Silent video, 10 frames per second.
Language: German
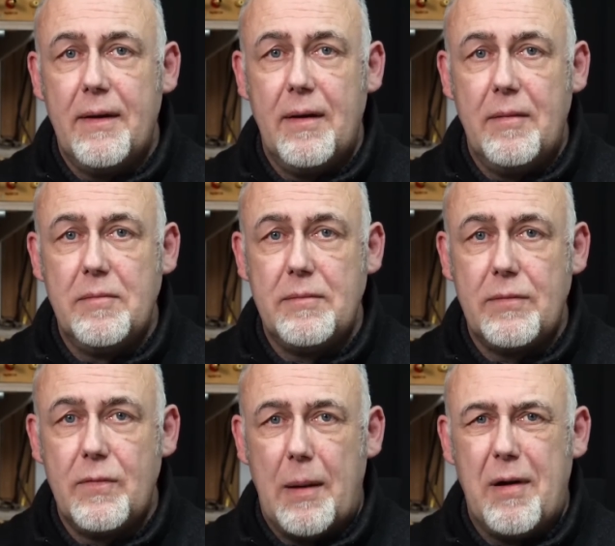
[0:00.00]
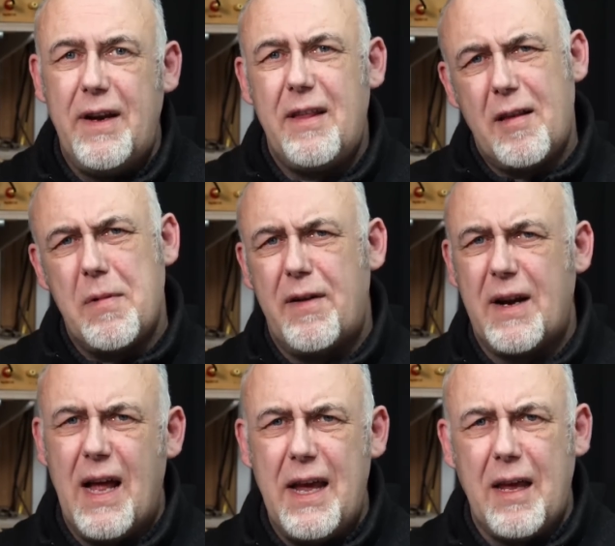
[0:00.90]
Ähm, aber wenn ich es jetzt mal
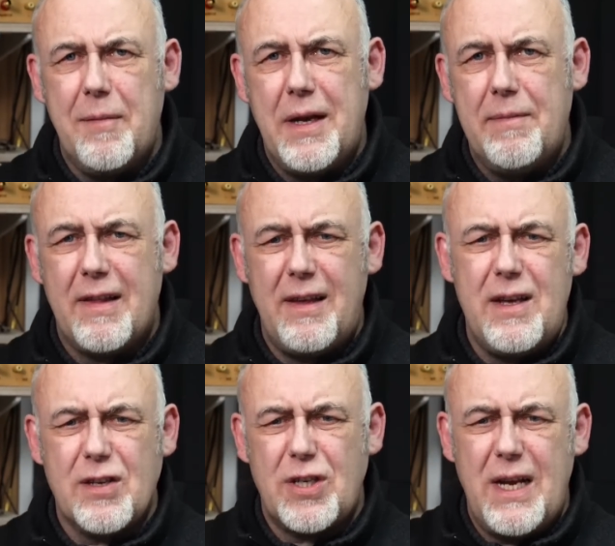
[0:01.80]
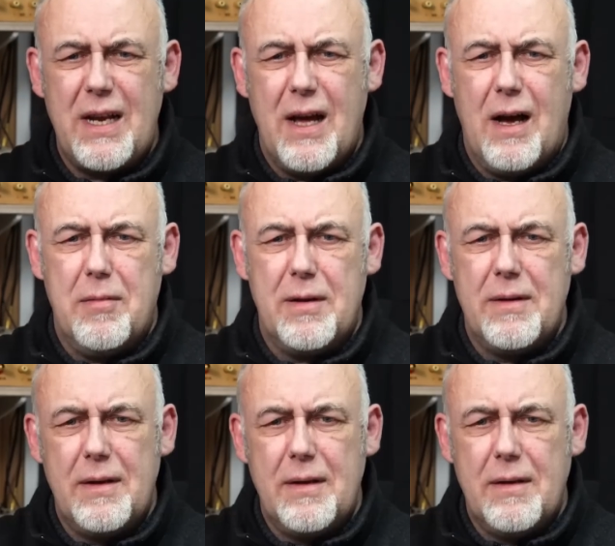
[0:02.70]
vergleiche mit dem, was ich hier stehen habe,
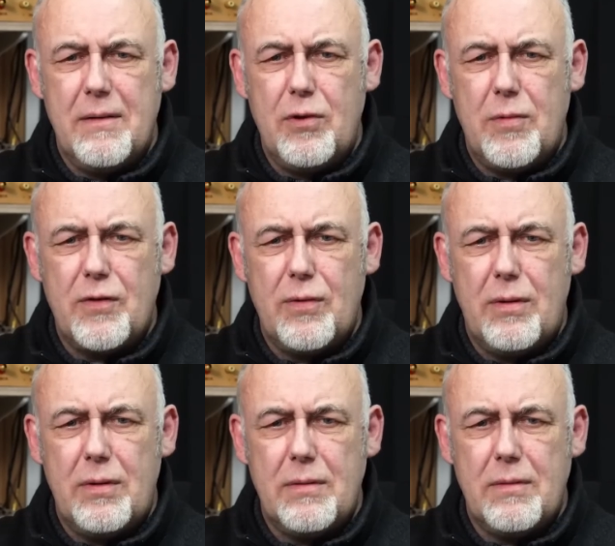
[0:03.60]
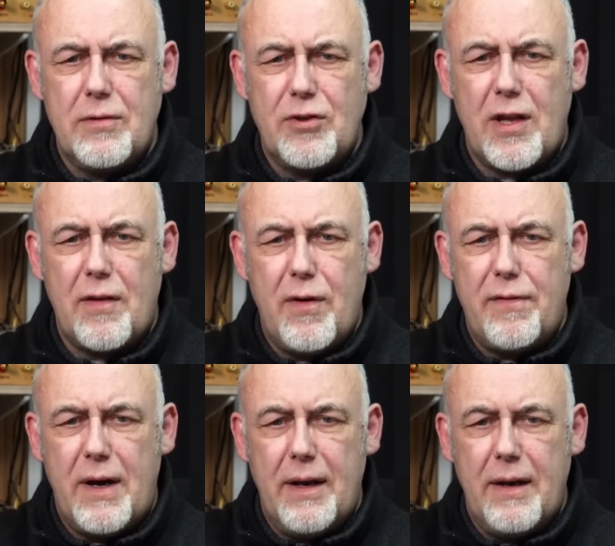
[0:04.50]
nur mal so just for
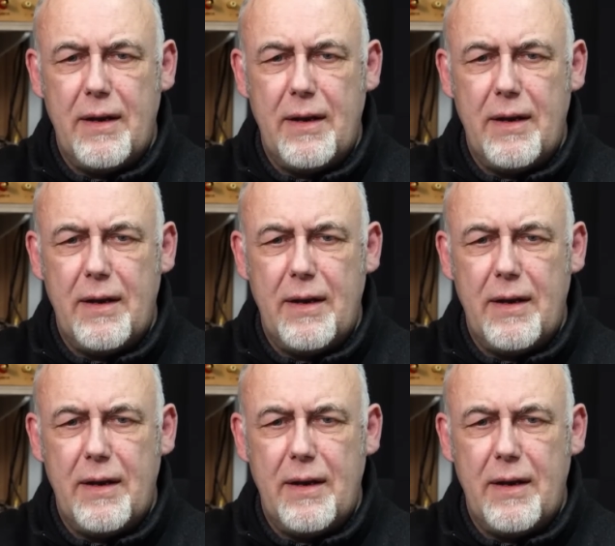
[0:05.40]
fun.